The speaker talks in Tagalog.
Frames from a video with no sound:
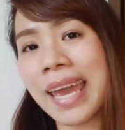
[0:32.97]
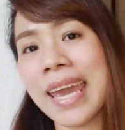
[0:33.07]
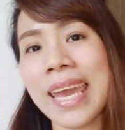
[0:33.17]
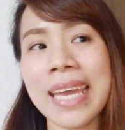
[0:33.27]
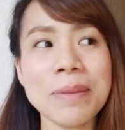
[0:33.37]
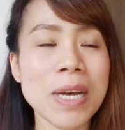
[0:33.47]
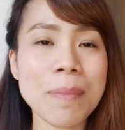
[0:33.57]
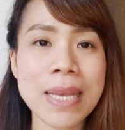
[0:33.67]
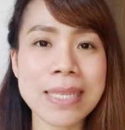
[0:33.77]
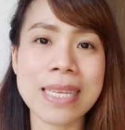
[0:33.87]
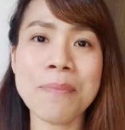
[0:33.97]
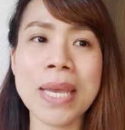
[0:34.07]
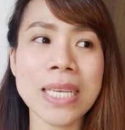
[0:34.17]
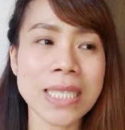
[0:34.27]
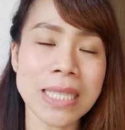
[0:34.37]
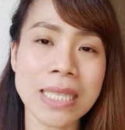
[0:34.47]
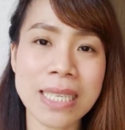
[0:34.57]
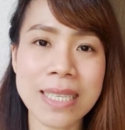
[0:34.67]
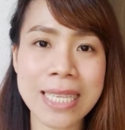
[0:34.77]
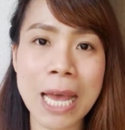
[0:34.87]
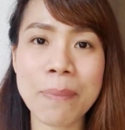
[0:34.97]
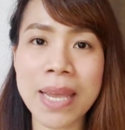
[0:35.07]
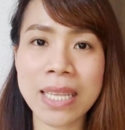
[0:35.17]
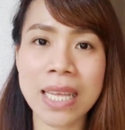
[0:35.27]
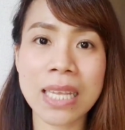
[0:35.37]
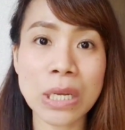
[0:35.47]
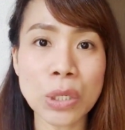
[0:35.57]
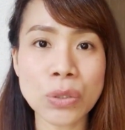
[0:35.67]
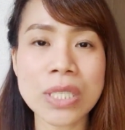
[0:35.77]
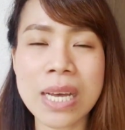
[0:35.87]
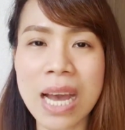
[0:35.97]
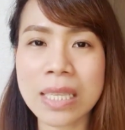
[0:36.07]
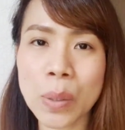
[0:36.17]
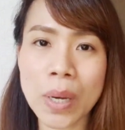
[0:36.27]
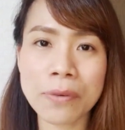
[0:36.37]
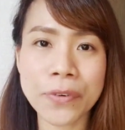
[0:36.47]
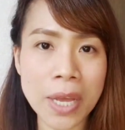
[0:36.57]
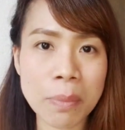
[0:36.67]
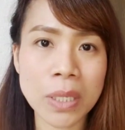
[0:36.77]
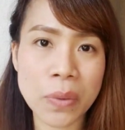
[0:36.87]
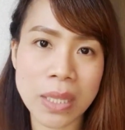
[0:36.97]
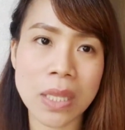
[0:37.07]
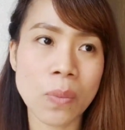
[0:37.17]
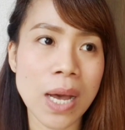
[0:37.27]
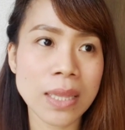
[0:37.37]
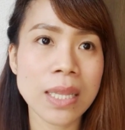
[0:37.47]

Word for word: And mga bestie, may nagsasabi na nag-close na nga daw ang Forever 21.